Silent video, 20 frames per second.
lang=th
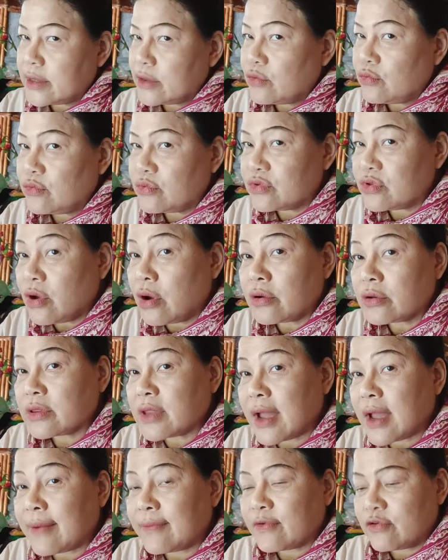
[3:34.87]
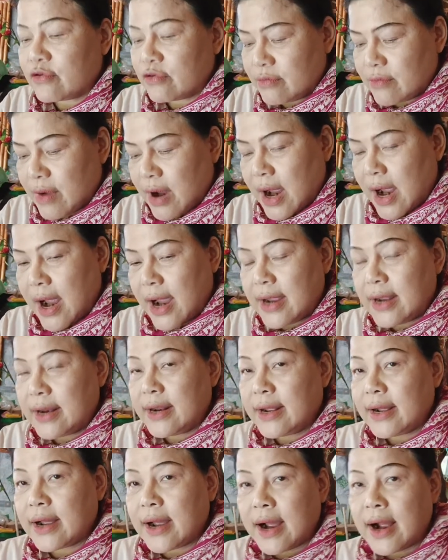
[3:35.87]
ถูกต้องตามกฎหมาย
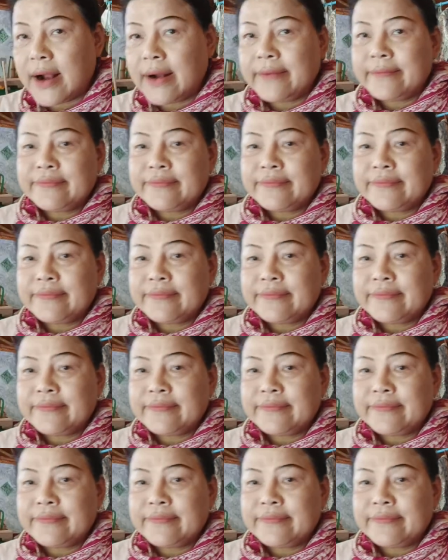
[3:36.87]
นะคะ